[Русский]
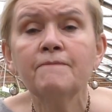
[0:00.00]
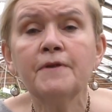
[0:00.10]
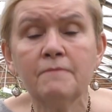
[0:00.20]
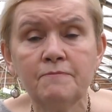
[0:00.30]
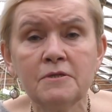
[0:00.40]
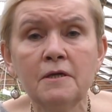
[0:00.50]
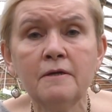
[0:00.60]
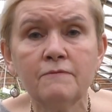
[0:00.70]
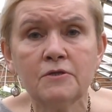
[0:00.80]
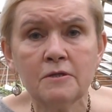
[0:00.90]
там
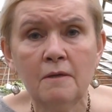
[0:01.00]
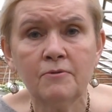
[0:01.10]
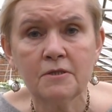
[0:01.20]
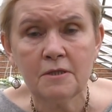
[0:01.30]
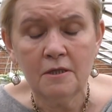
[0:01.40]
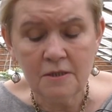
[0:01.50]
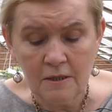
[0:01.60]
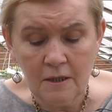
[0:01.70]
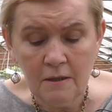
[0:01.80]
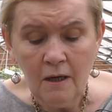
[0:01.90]
обязательно всегда было
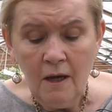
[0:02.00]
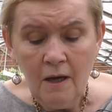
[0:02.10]
сказано, как